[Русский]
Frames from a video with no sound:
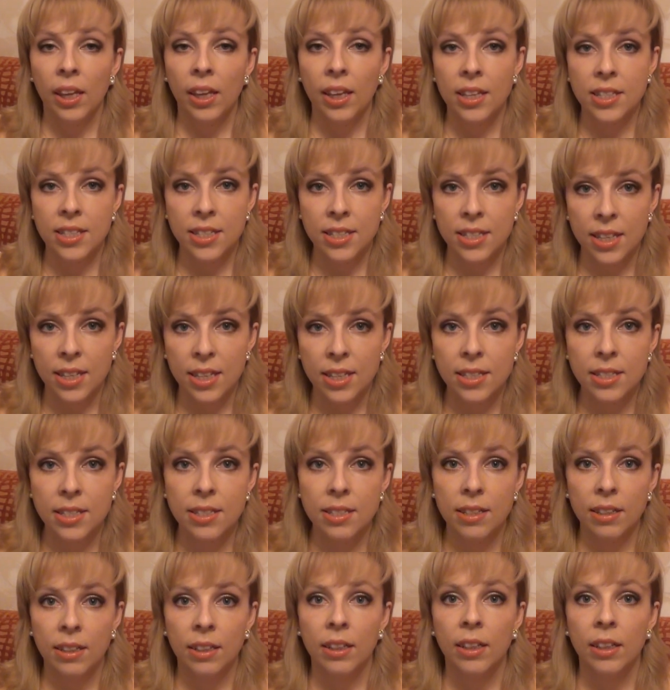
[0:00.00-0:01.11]
И здесь
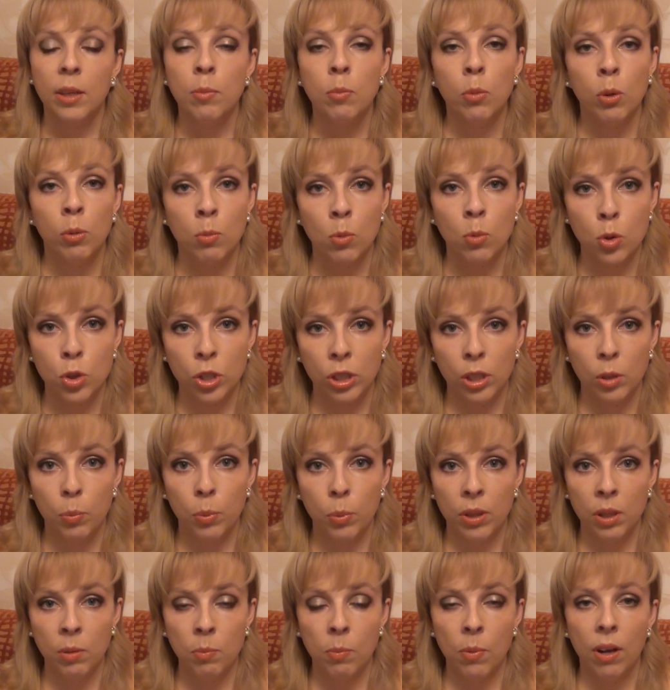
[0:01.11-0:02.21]
э, и мой муж это
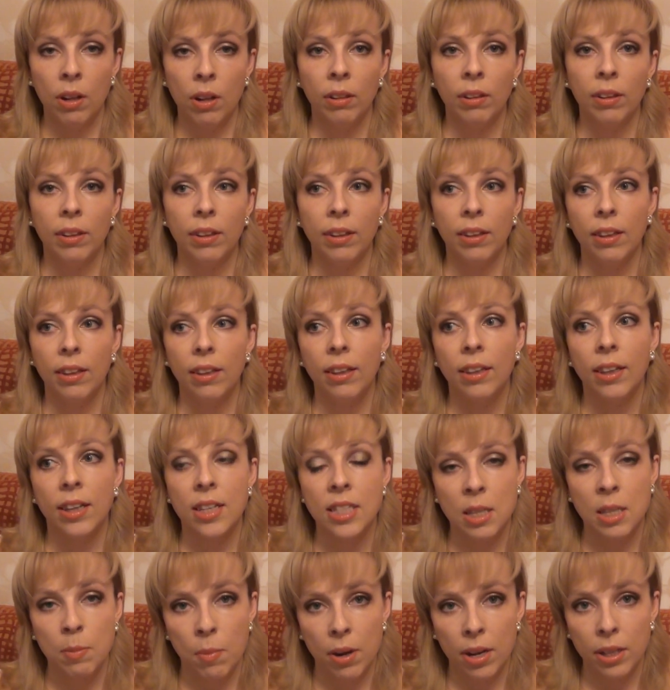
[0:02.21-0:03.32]
понимал, и я
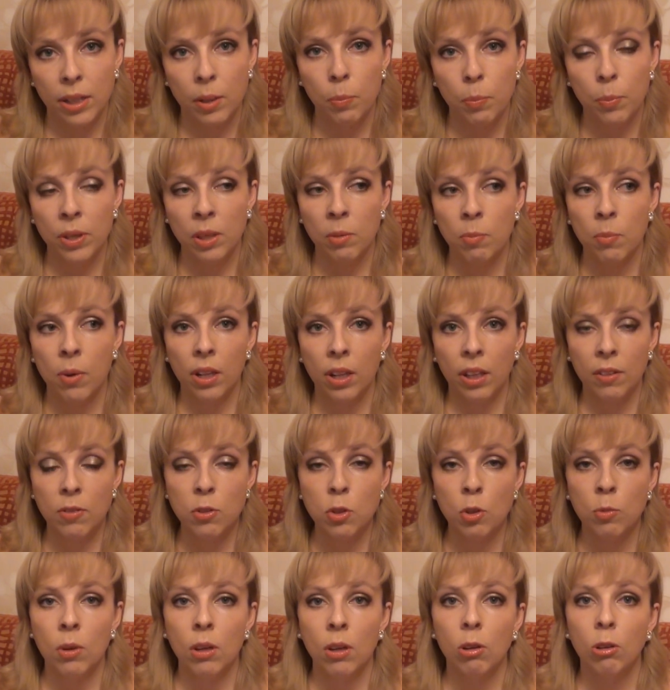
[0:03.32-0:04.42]
сама это понимала, и
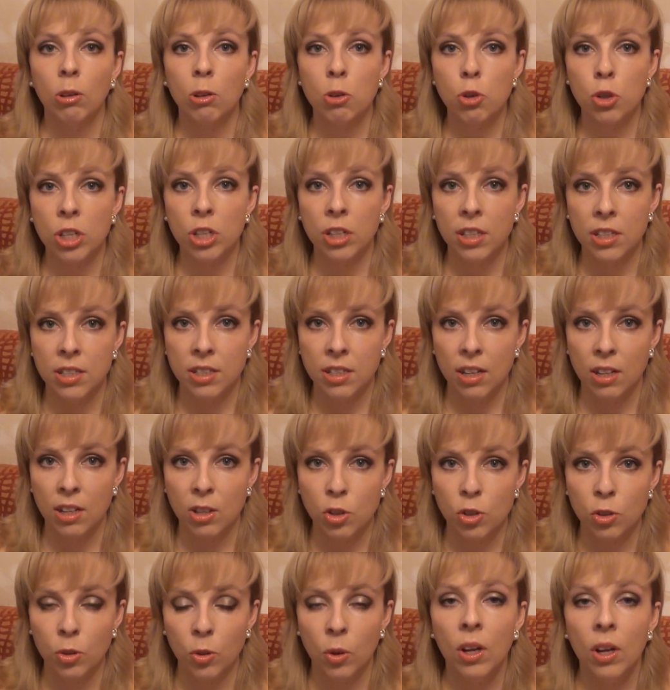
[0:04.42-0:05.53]
все мое окружение знало,
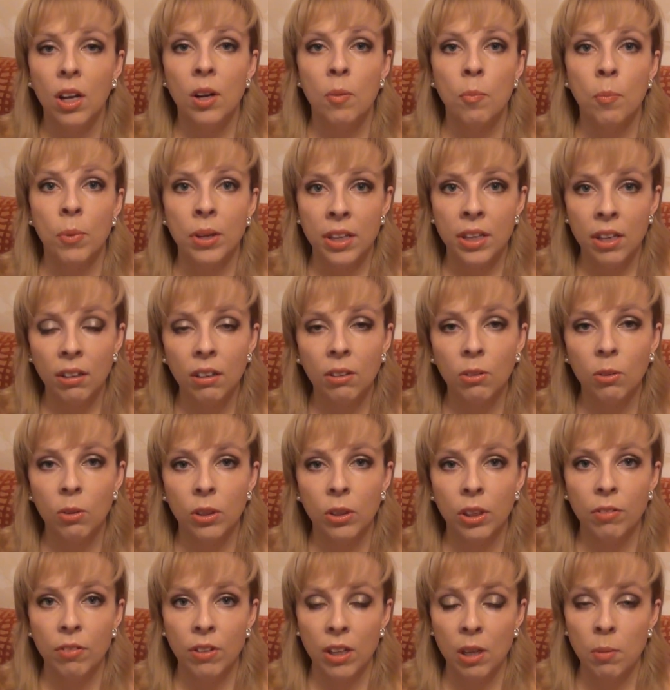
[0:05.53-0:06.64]
что мне
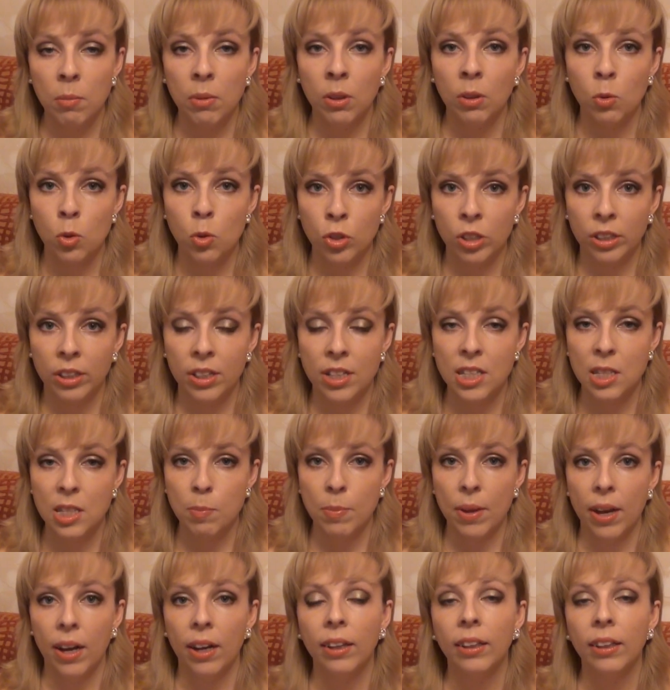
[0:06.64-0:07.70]
какое-то время нужно для себя.